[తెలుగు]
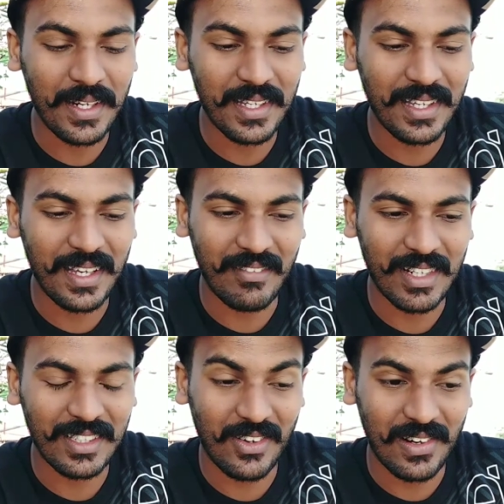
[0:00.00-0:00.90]
అంటే
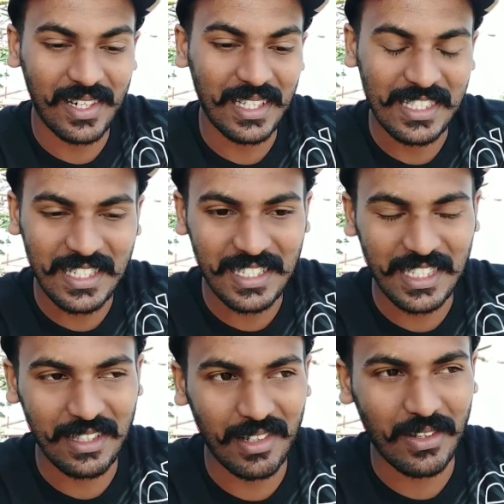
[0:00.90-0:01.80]
ఎవరైతే ఆల్రెడీ హిస్టరీ
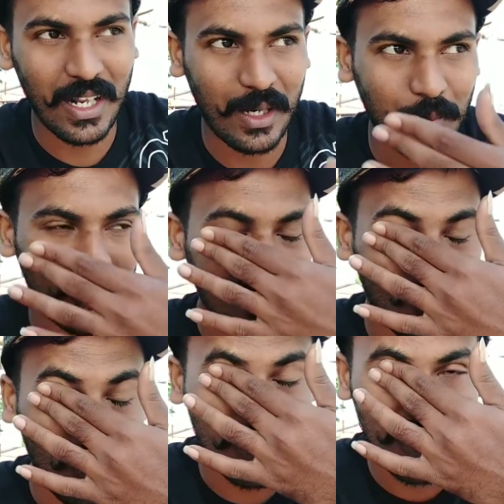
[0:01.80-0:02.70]
చదివారో లేకపోతే
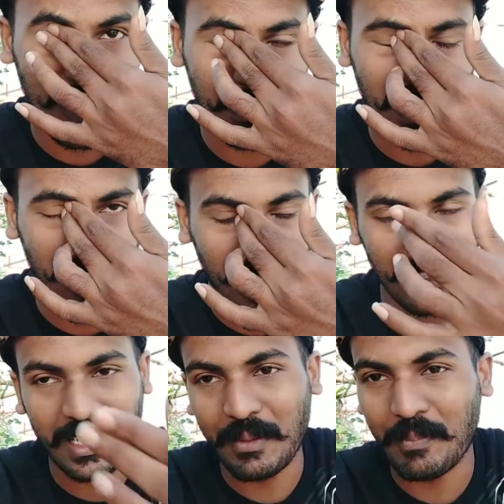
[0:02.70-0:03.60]
స్టాక్ జీకే మీద
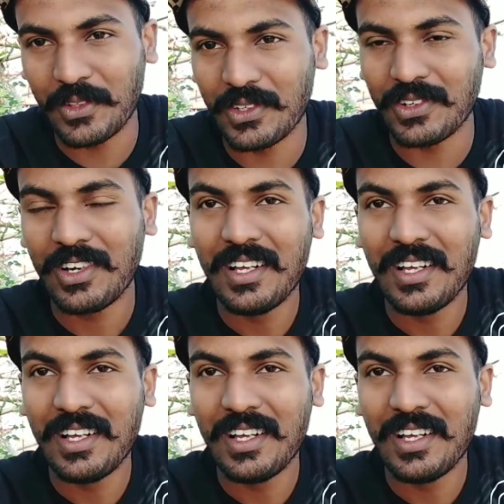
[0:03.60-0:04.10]
ఎవరికైతే గ్రిప్ ఉందో